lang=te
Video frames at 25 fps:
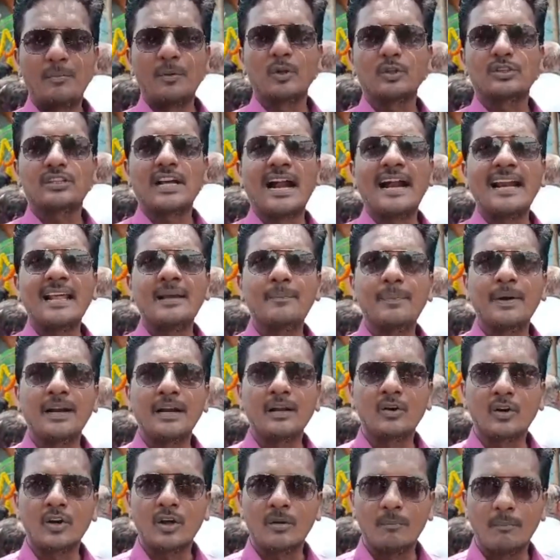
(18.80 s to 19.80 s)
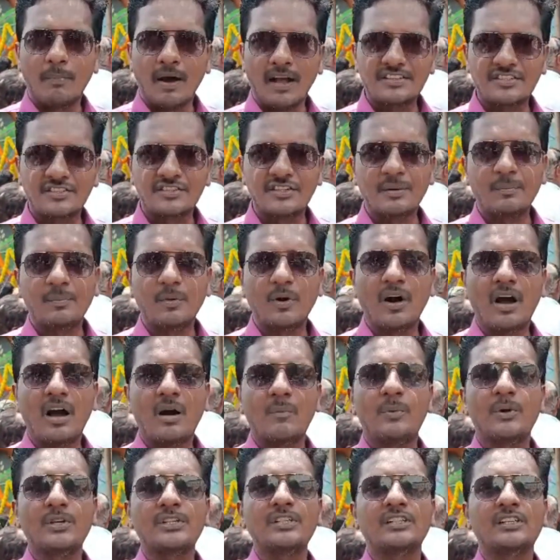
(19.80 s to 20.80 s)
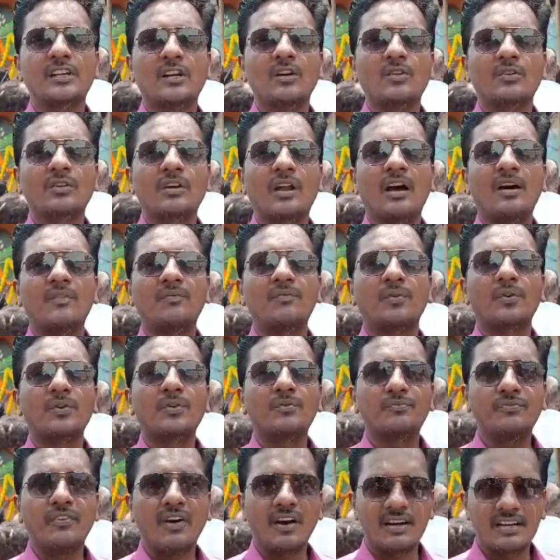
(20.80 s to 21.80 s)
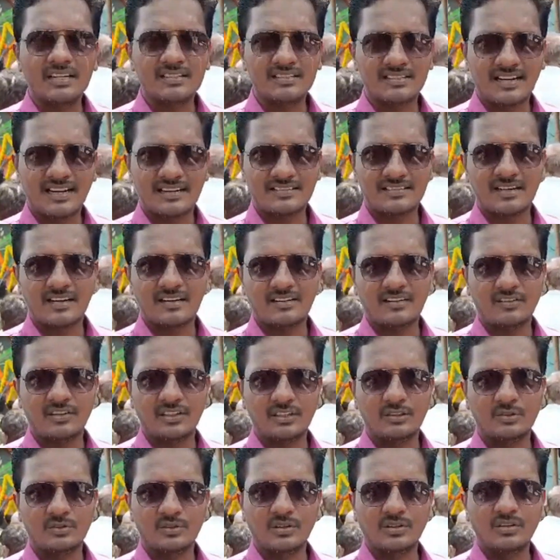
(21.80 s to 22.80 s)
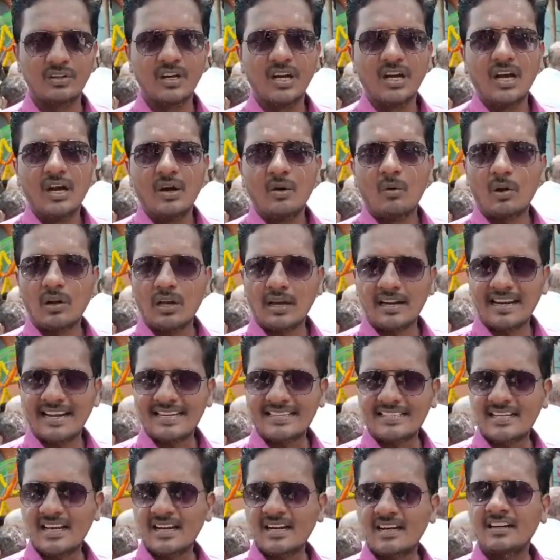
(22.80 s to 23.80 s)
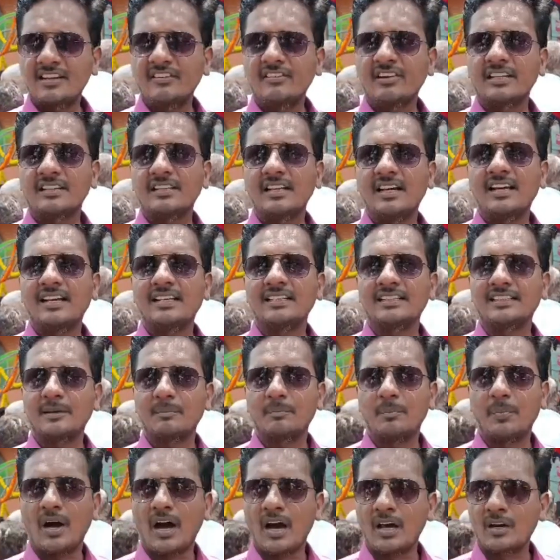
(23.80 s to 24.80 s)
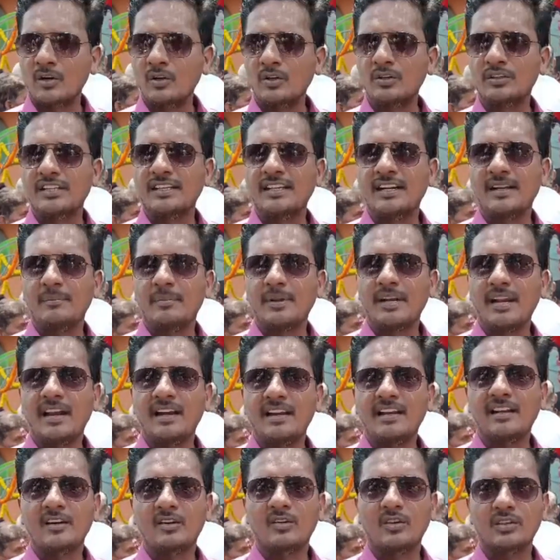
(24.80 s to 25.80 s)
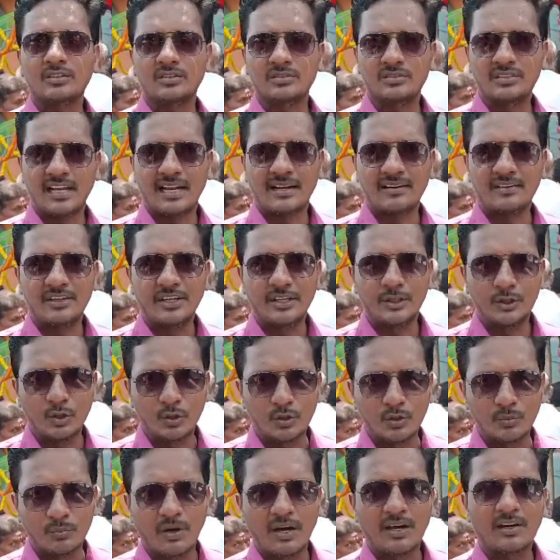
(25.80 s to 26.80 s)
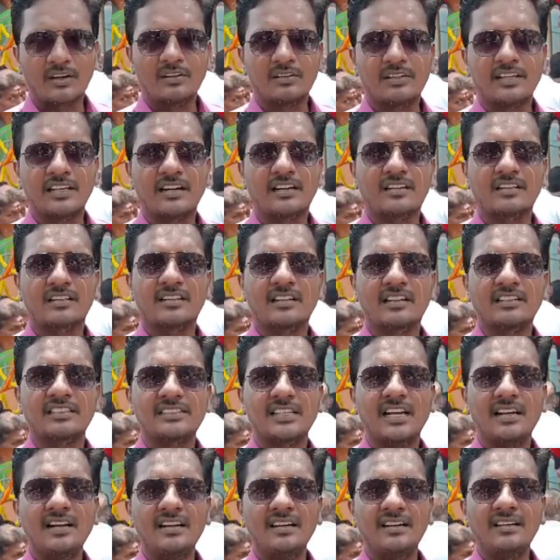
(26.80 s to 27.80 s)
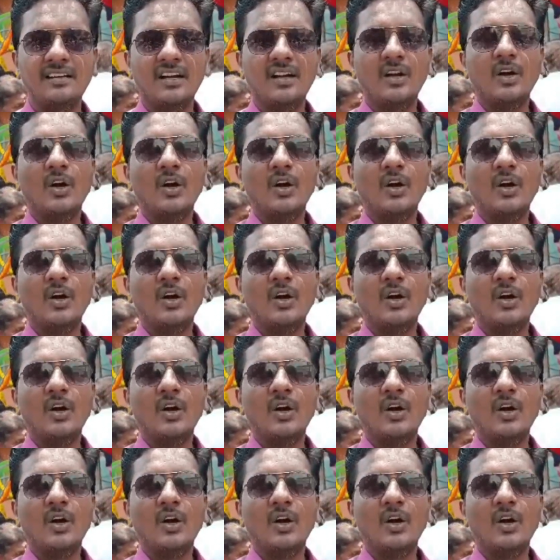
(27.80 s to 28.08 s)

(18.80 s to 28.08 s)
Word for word: మరి ఇప్పుడు తాడేపల్లిగూడెం బస్ డిపో ఆపోజిట్లో ఉన్న ఫుడ్ ఫారెస్ట్ రెస్టారెంట్ వద్ద ఒక రెస్టారెంట్ వద్ద ఇంత బారులు తీరి బిర్యానీల కోసం జనం ఎందుకు బారులు తీరారు తెలుసా